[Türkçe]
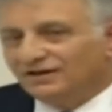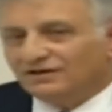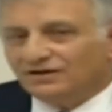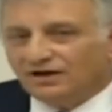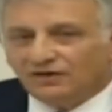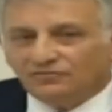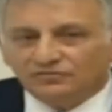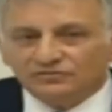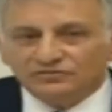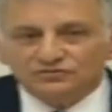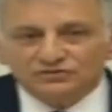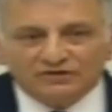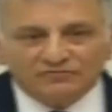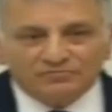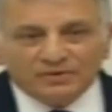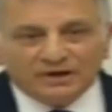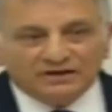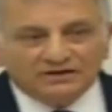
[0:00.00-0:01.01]
lafı
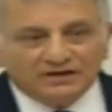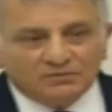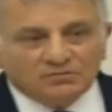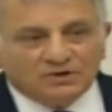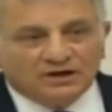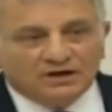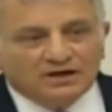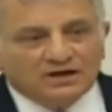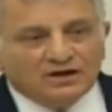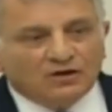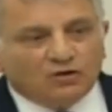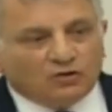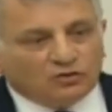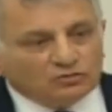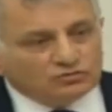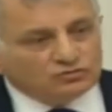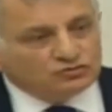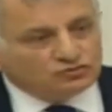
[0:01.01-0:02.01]
güzaf belki ama
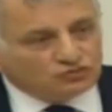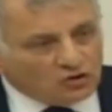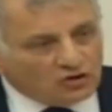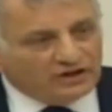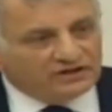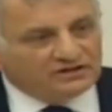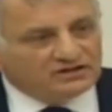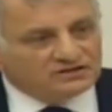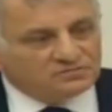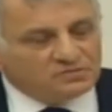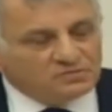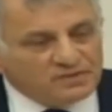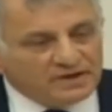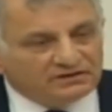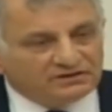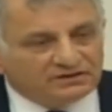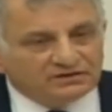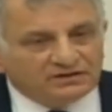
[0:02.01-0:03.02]
olduğunu söylediğiniz bir
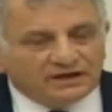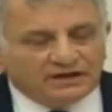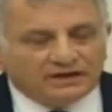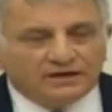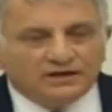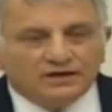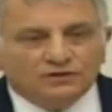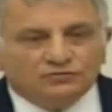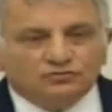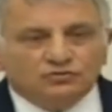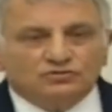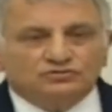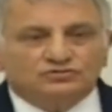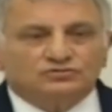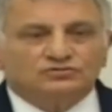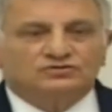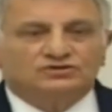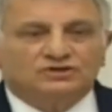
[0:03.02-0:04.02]
metinde
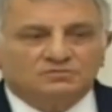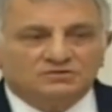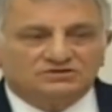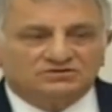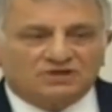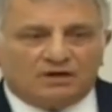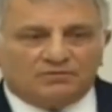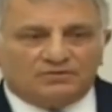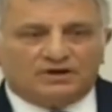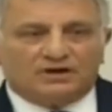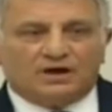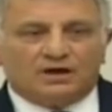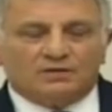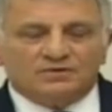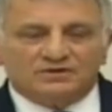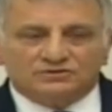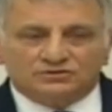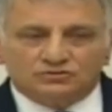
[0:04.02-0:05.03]
diyorsunuz ki biz tam
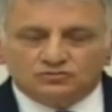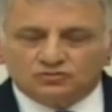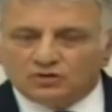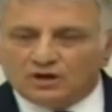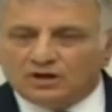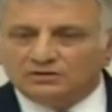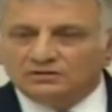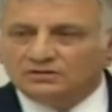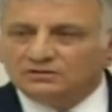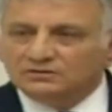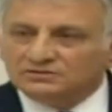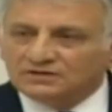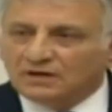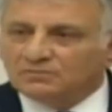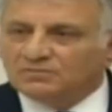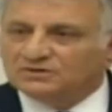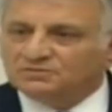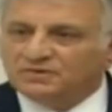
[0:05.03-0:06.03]
rekabetçi, kurallı,
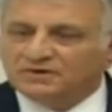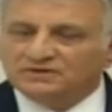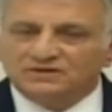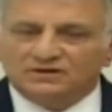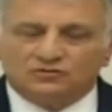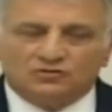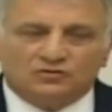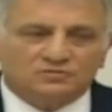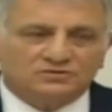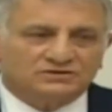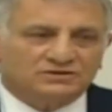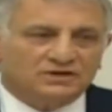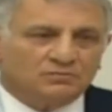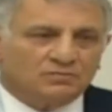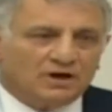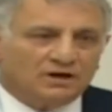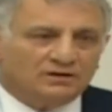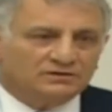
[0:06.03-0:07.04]
serbest piyasa
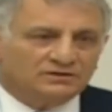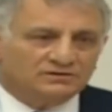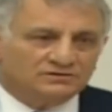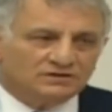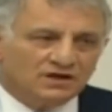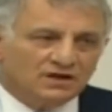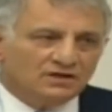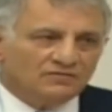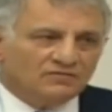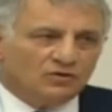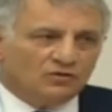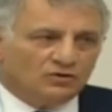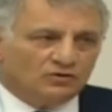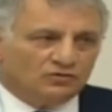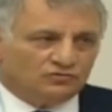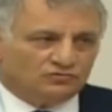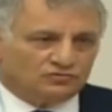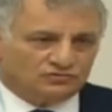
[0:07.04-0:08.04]
ekonomisine bağlıyız ve
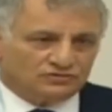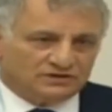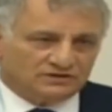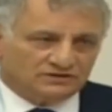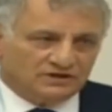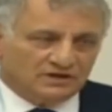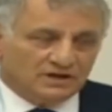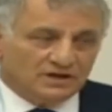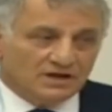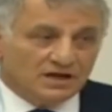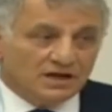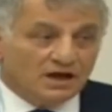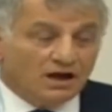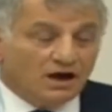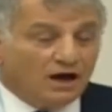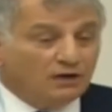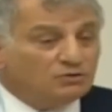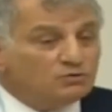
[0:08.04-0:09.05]
öyle götüreceğiz.
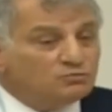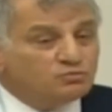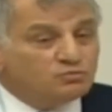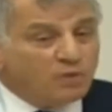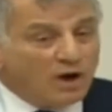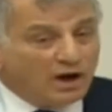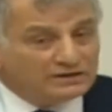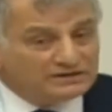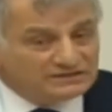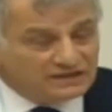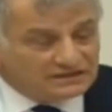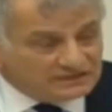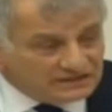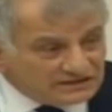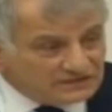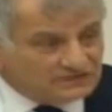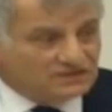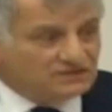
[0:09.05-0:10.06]
Halbuki bağlı da
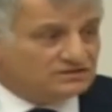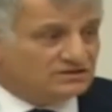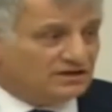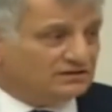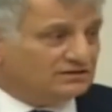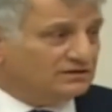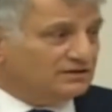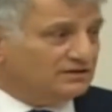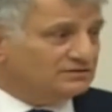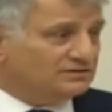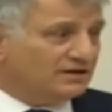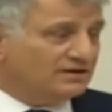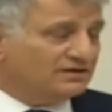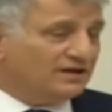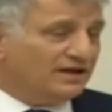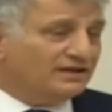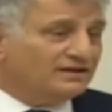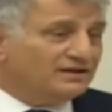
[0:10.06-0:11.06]
değilsiniz arkadaşlar.
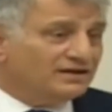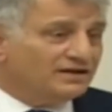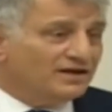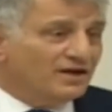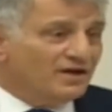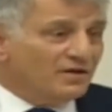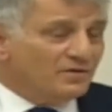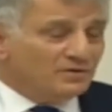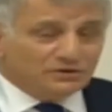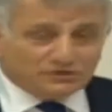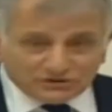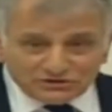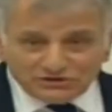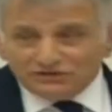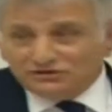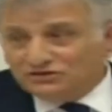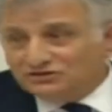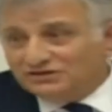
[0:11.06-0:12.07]
Yani işin
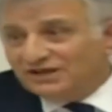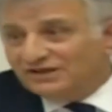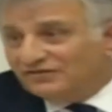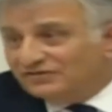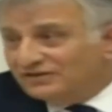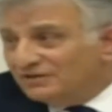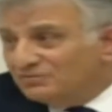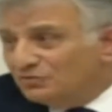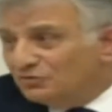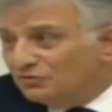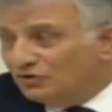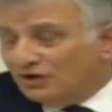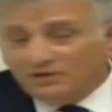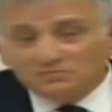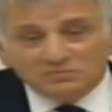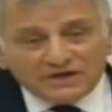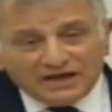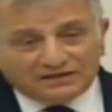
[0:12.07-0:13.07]
ilginç tarafı da
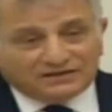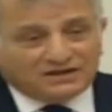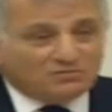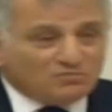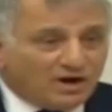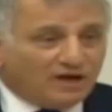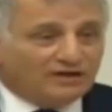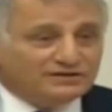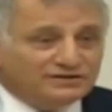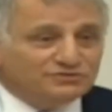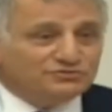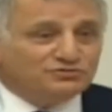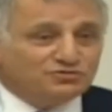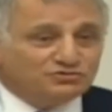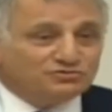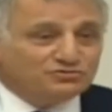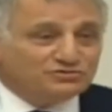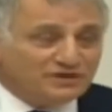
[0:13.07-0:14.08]
bu. bir yandan bağlıyız
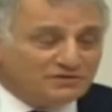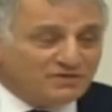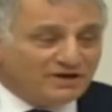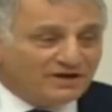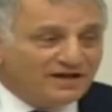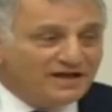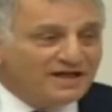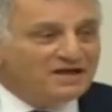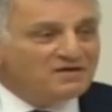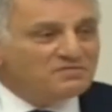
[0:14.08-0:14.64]
diyorsunuz ama